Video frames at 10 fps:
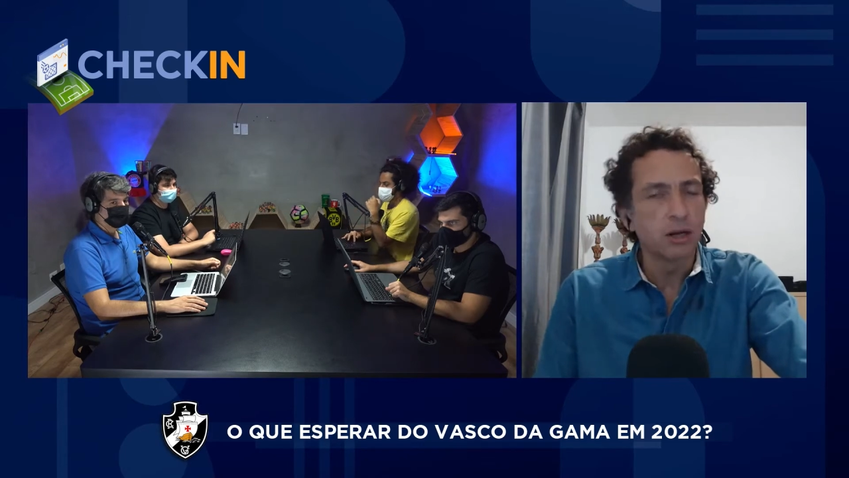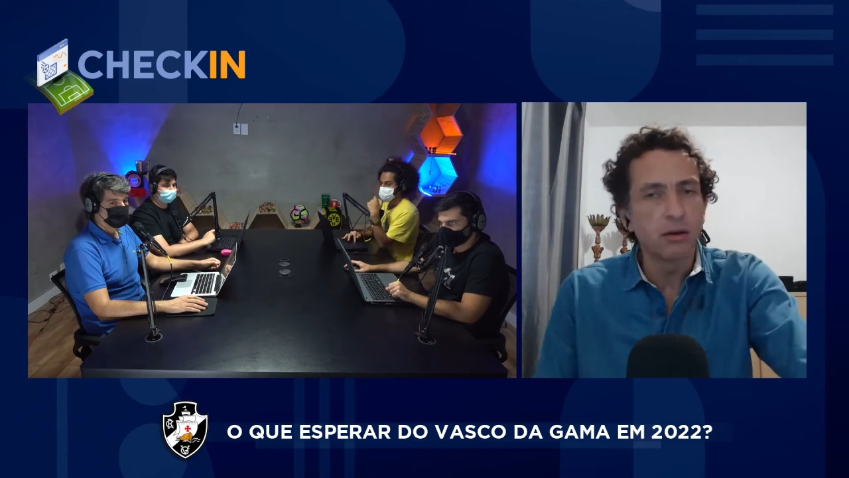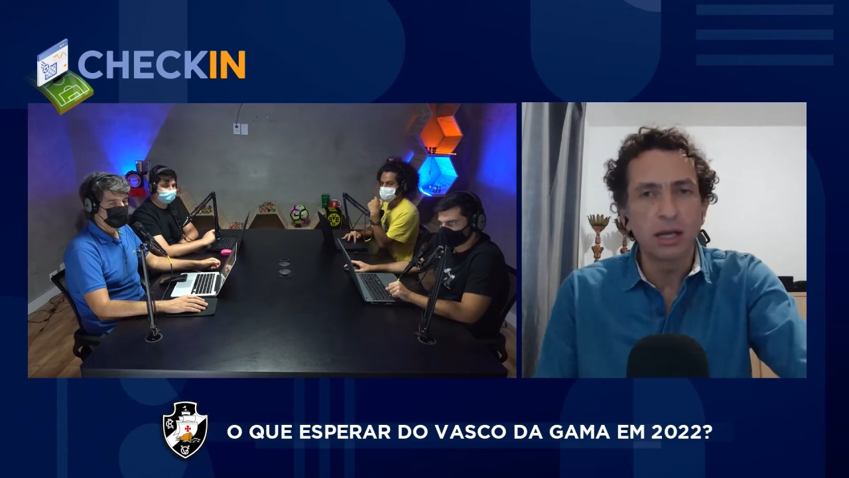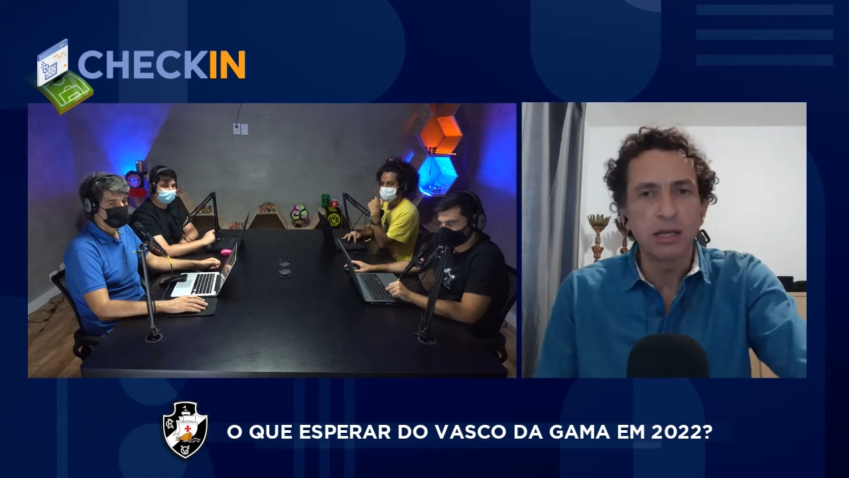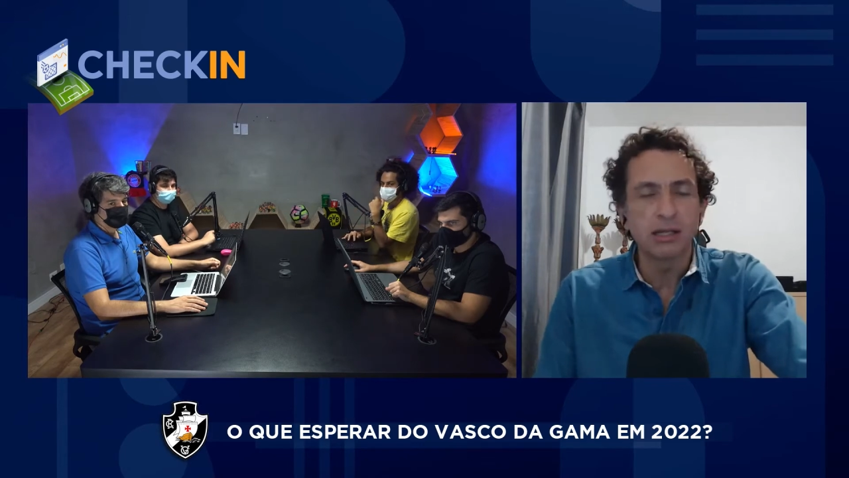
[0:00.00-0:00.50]

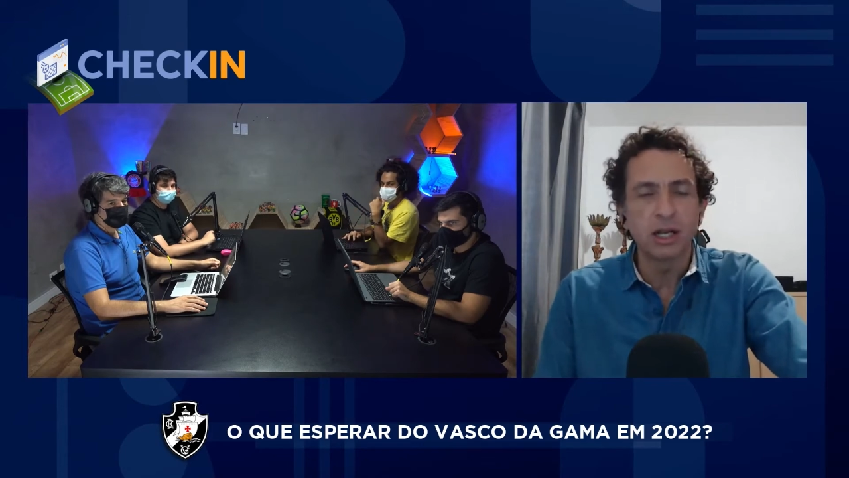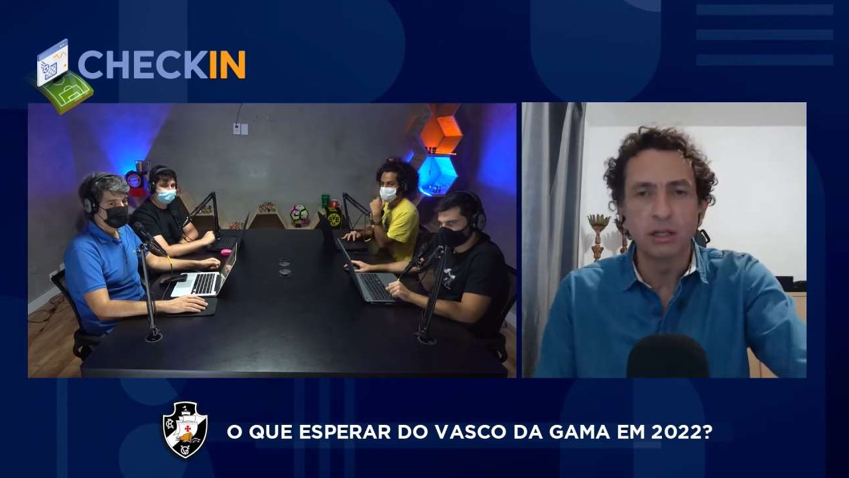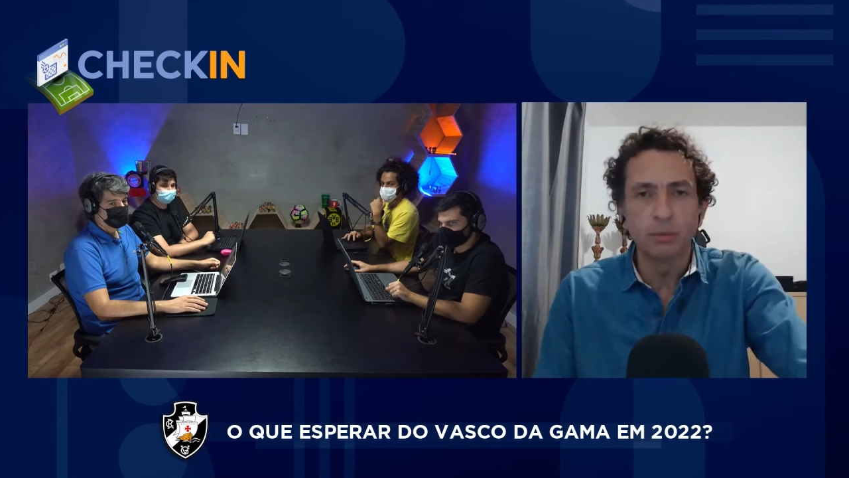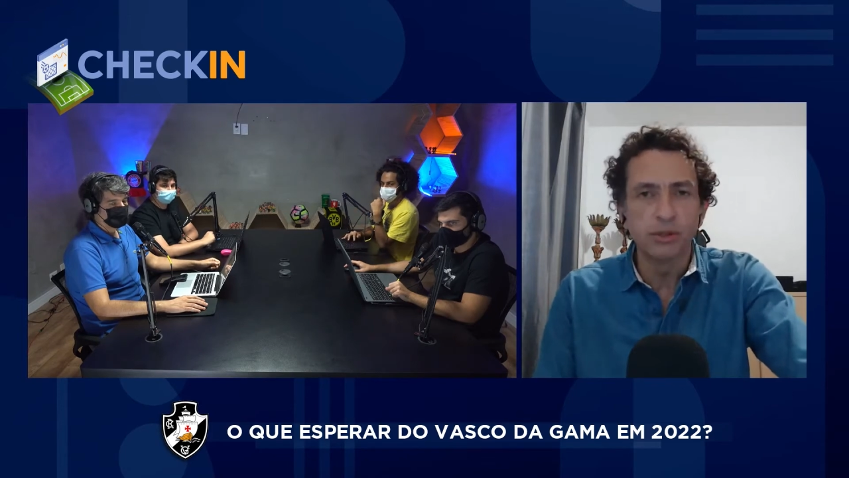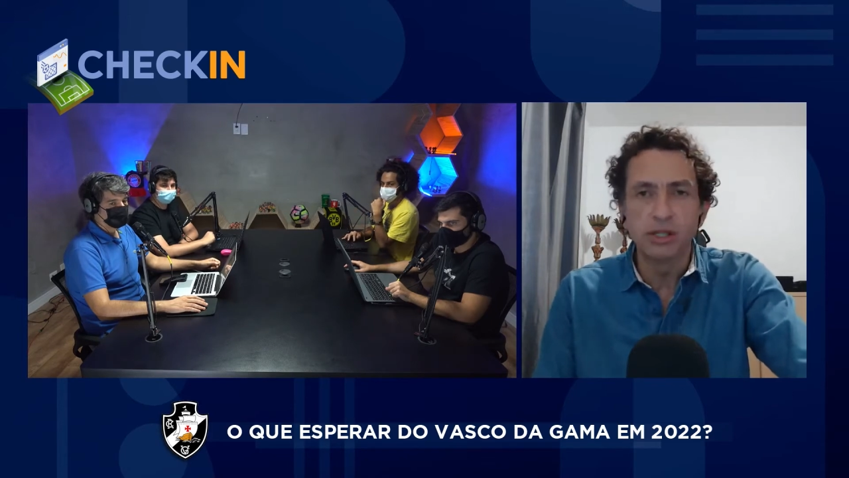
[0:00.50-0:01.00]
não que ele
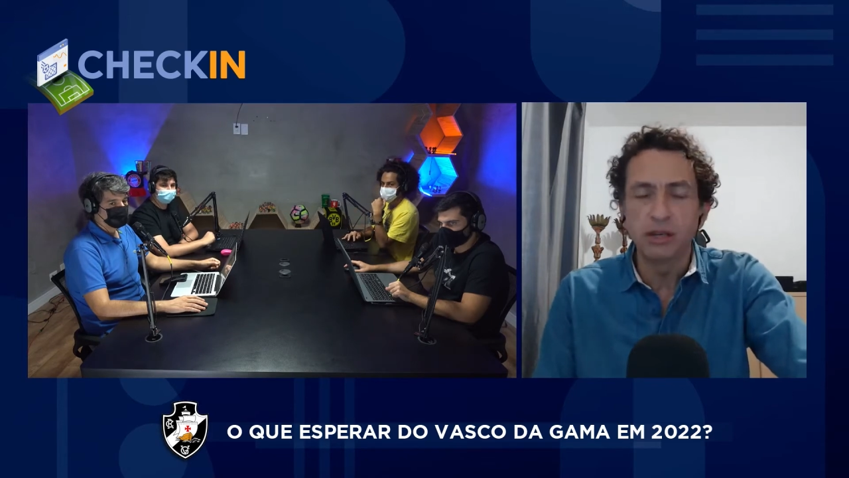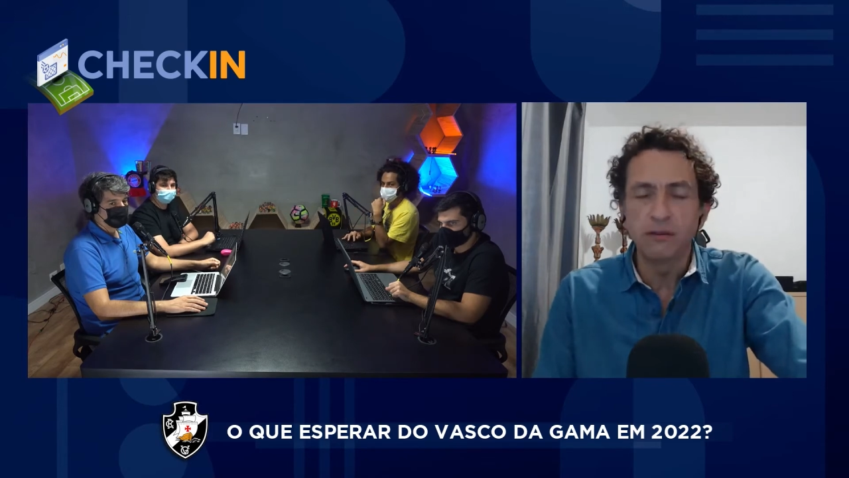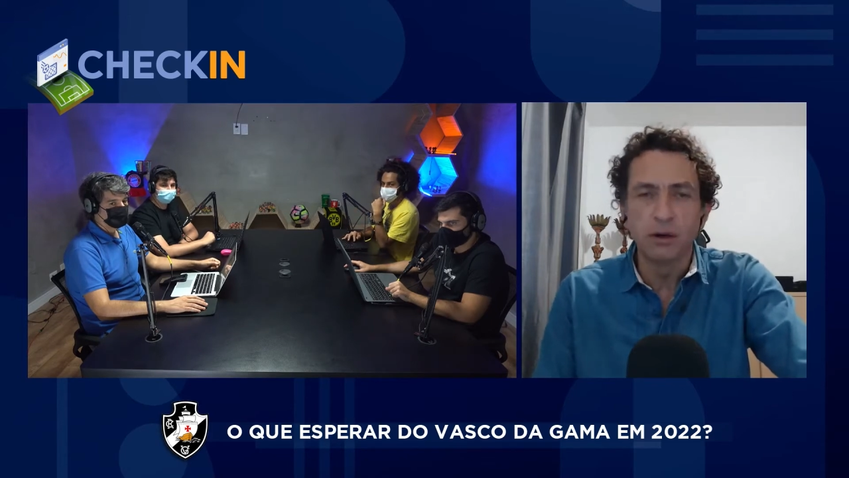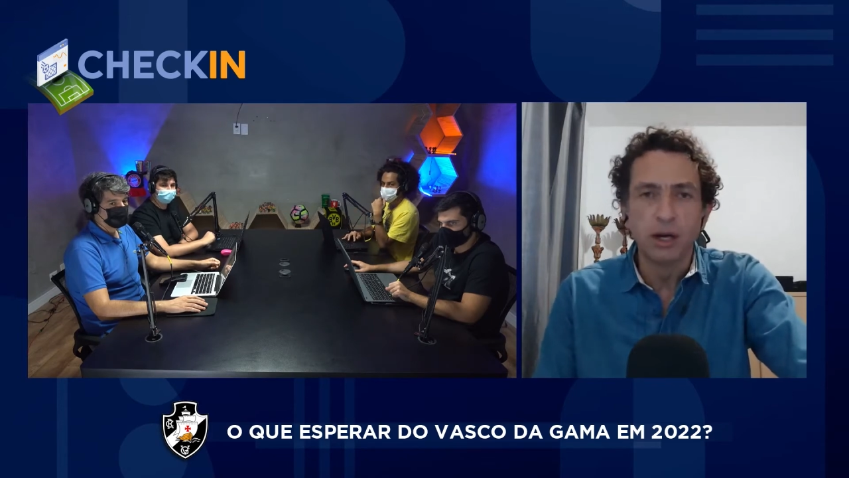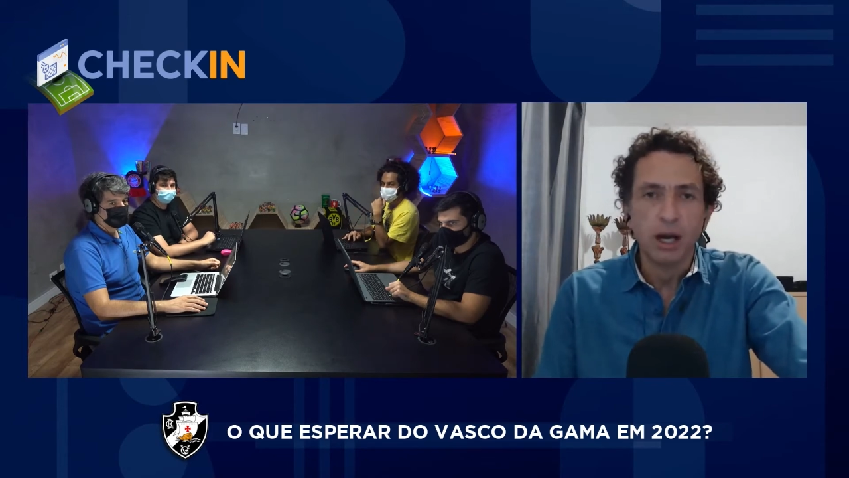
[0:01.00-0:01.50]
seja
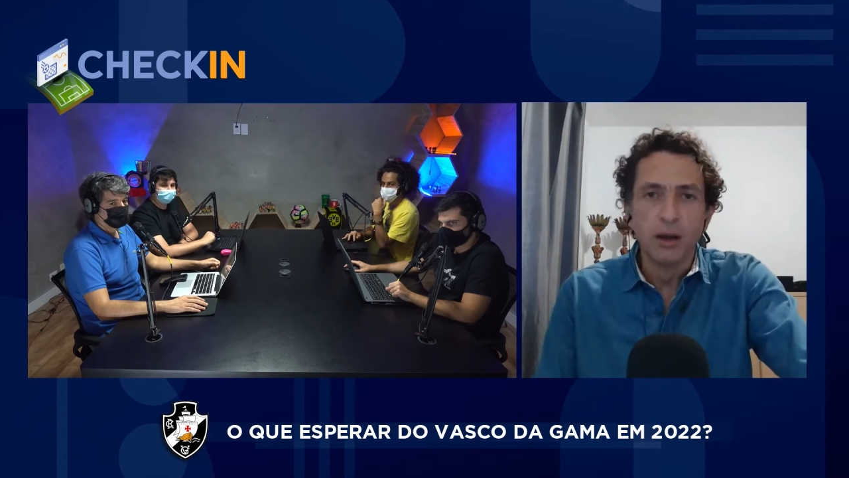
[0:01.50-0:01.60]
impossível,